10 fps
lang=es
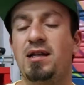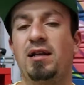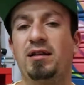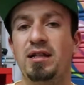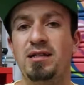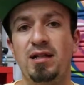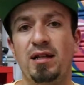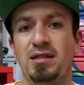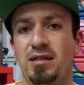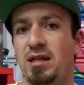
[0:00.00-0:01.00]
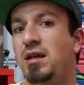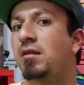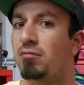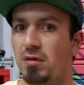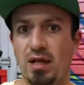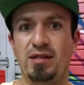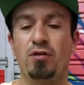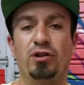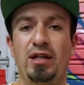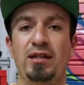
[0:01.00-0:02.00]
artísticas y hacer
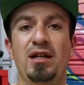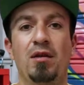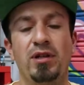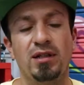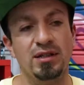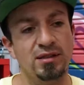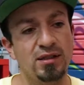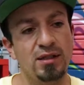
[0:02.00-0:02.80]
otras dinámicas.